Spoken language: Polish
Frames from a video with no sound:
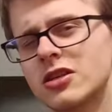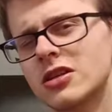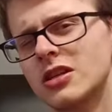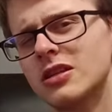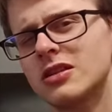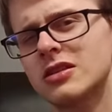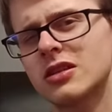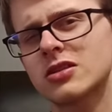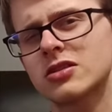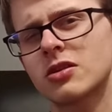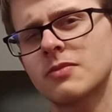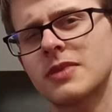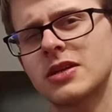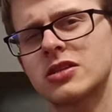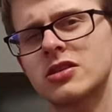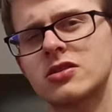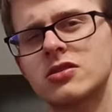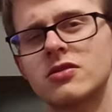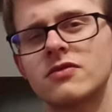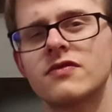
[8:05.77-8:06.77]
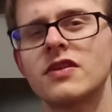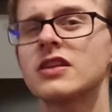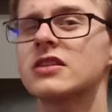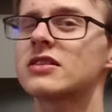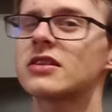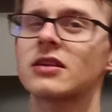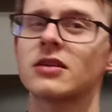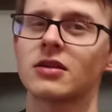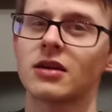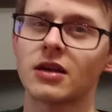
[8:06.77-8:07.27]
Jeżeli chcesz zobaczyć
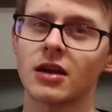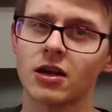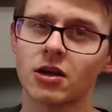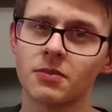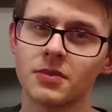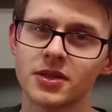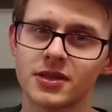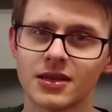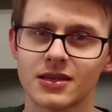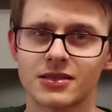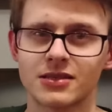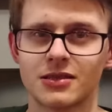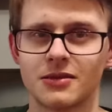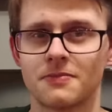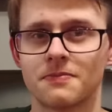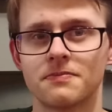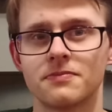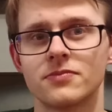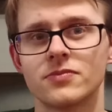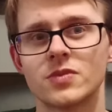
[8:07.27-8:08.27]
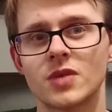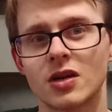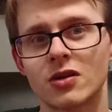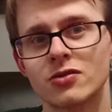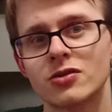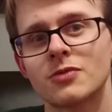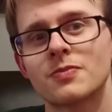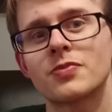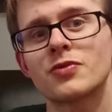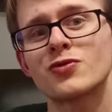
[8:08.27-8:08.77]
więcej rekomendacji
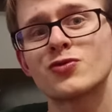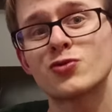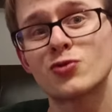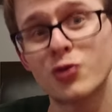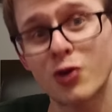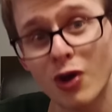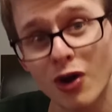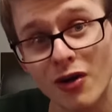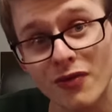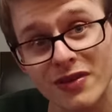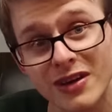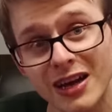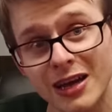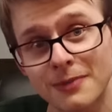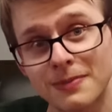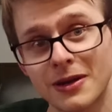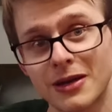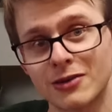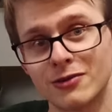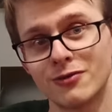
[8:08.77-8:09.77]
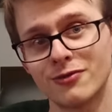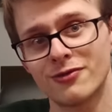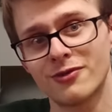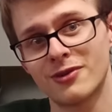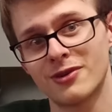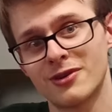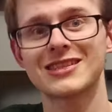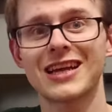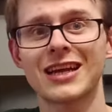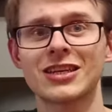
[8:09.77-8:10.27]
tego typu turowych RPGów,
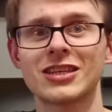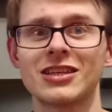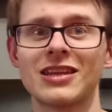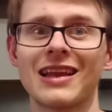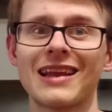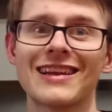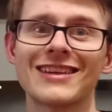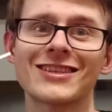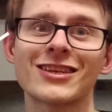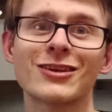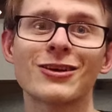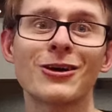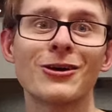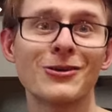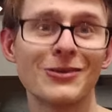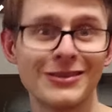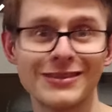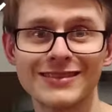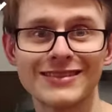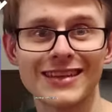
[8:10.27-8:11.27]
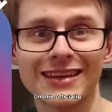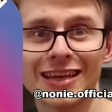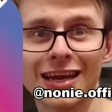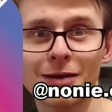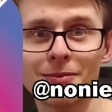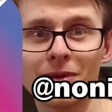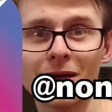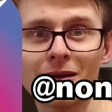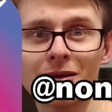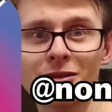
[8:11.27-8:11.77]
zajrzyj na naszego
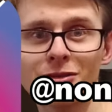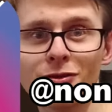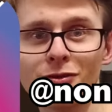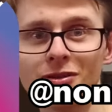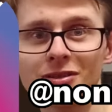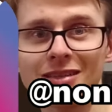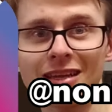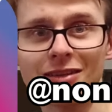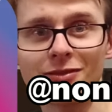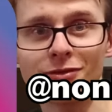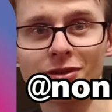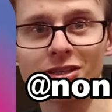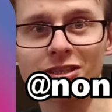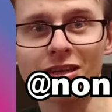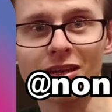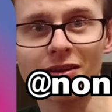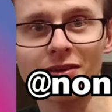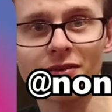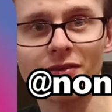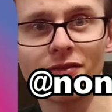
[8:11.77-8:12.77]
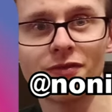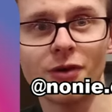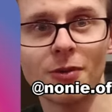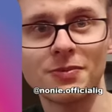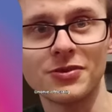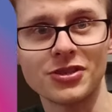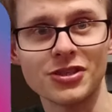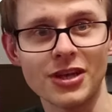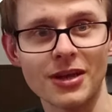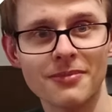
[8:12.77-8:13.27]
Instagrama, który znajduje się w
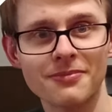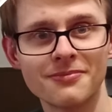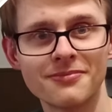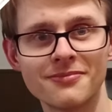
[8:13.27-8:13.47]
opisie.